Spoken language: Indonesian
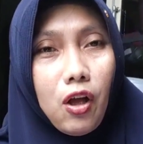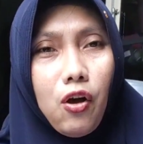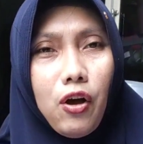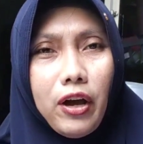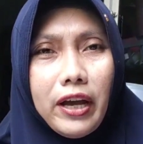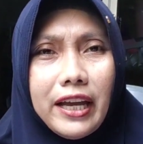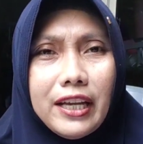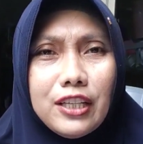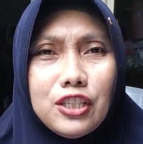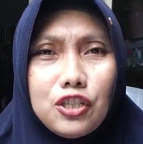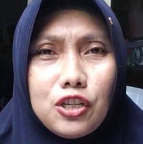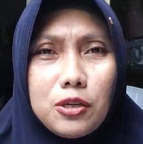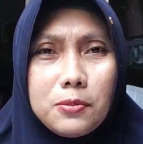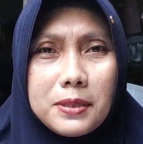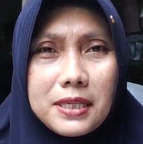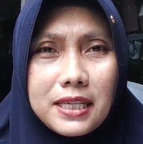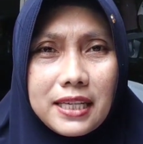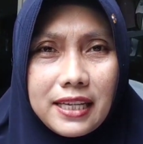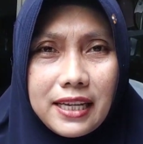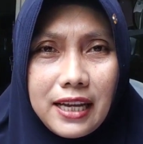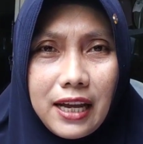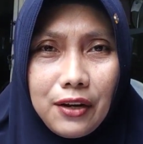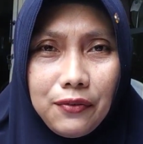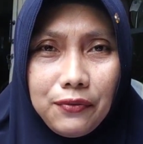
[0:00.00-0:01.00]
Oke cukup
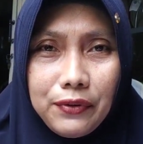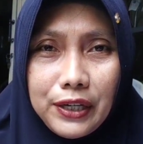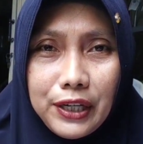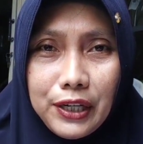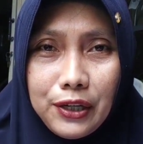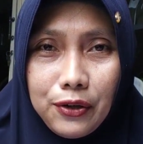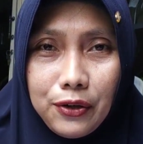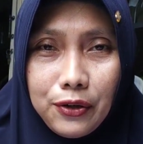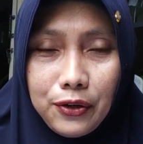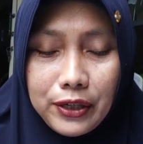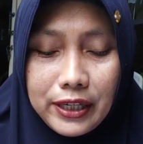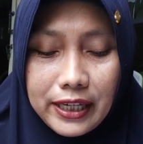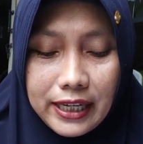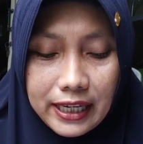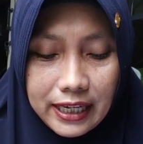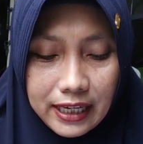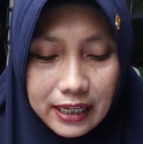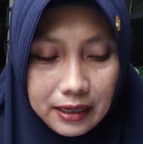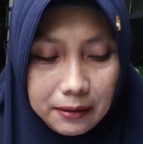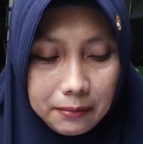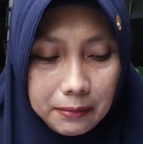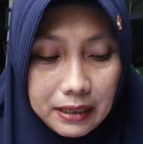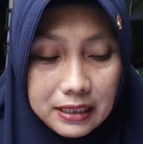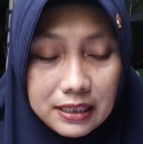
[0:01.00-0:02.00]
sekian video
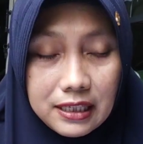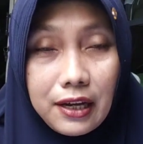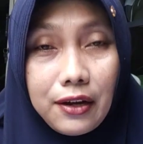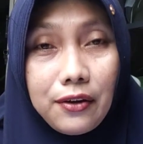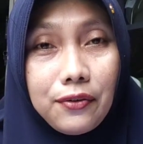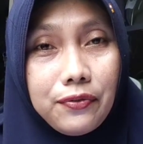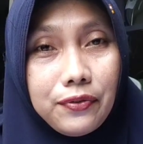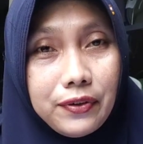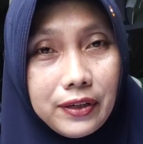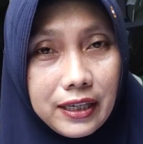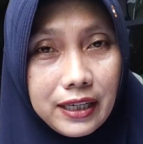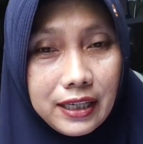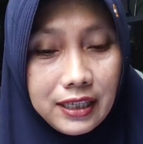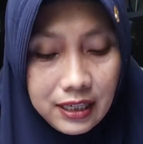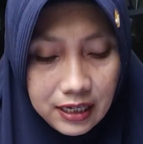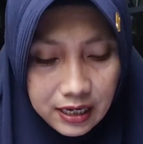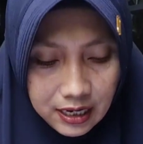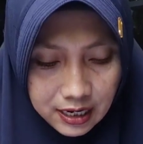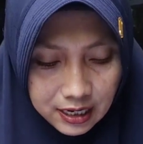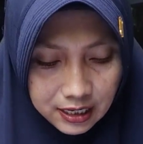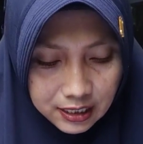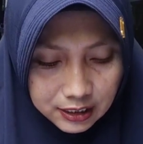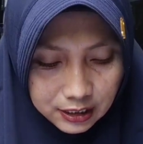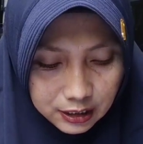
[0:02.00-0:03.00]
dari Mas Seven
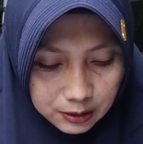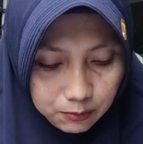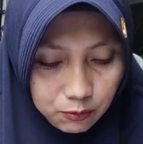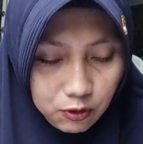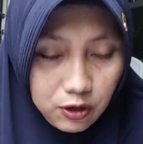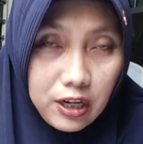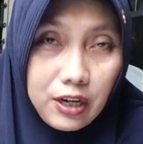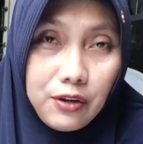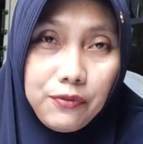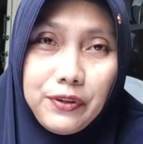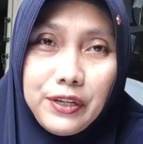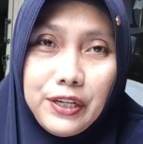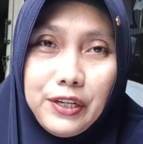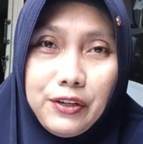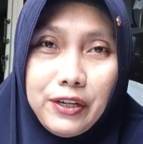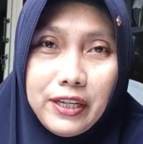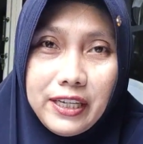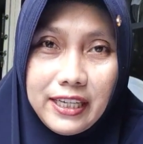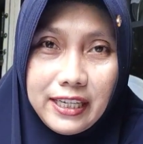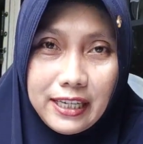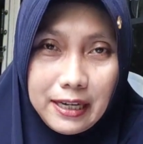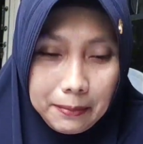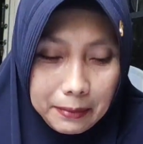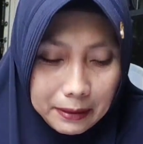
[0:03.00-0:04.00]
Semoga video
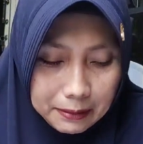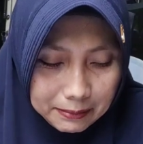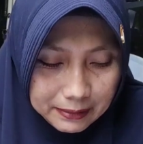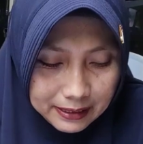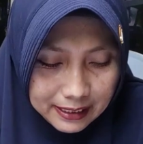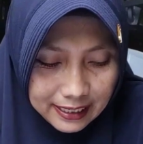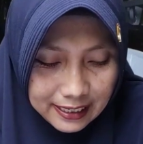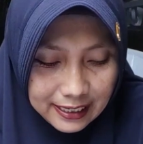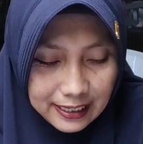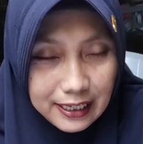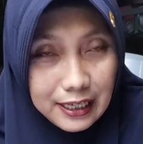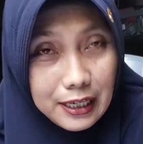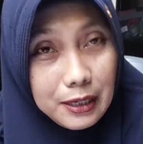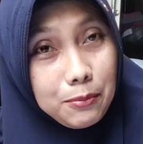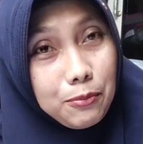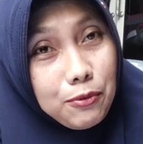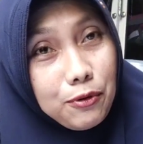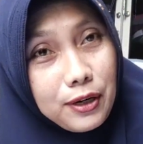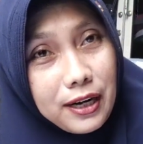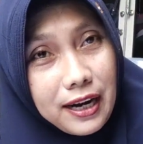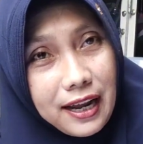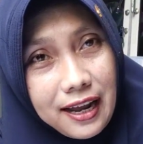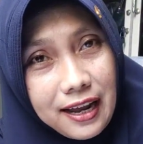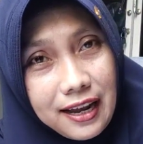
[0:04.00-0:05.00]
ini dapat menjadi
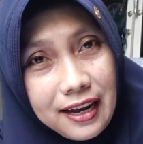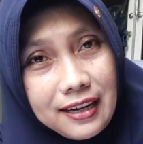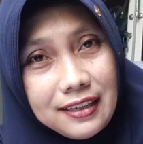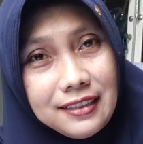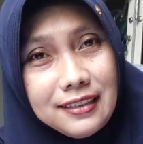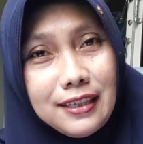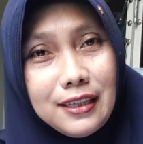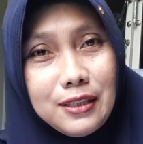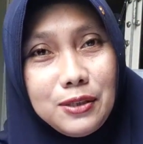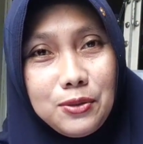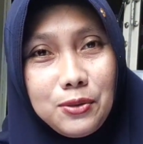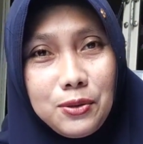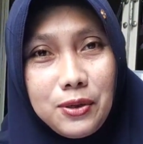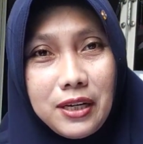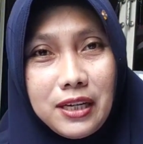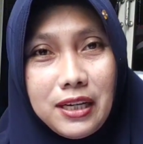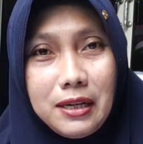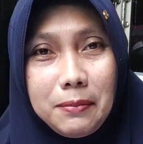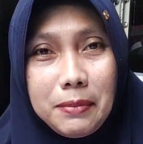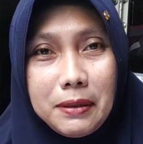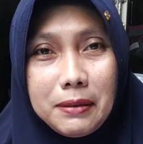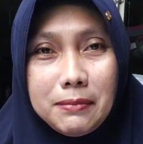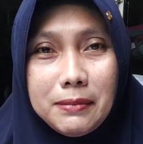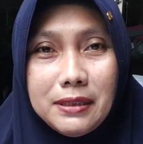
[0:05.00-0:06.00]
hiburan dan juga
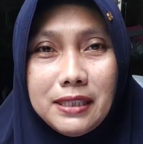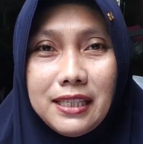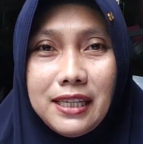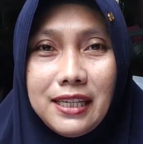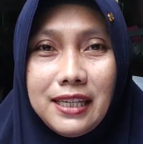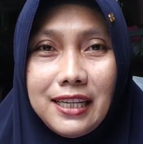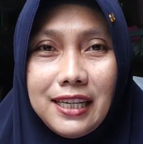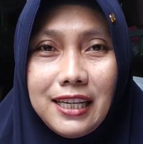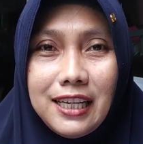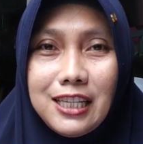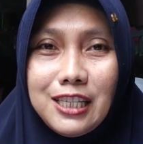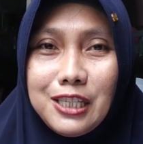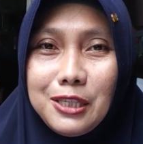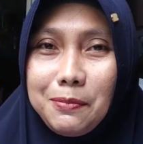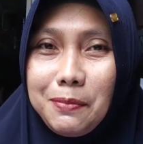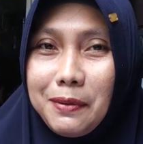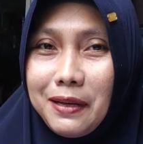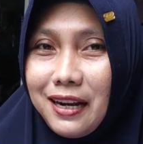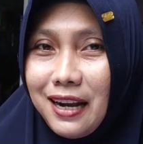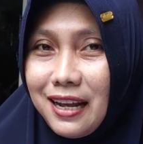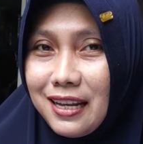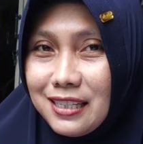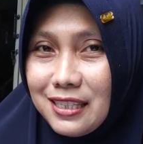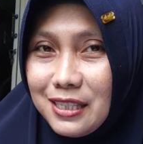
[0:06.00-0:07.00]
dapat menjadi
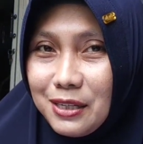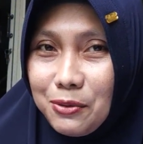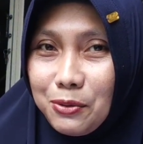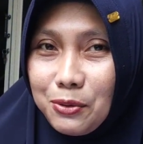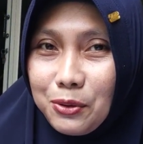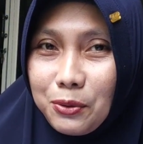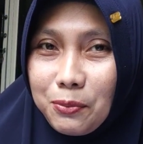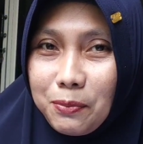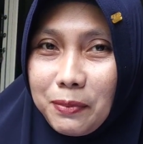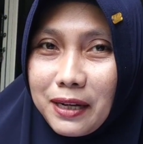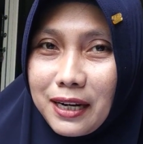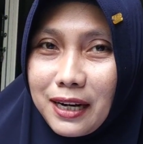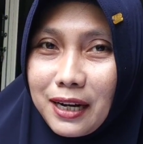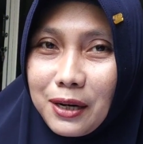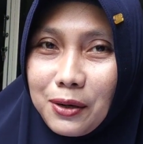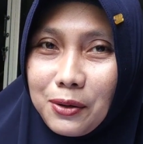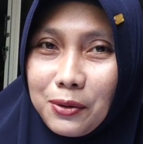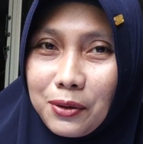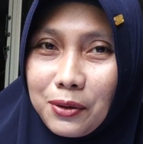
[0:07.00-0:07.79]
inspirasi untuk para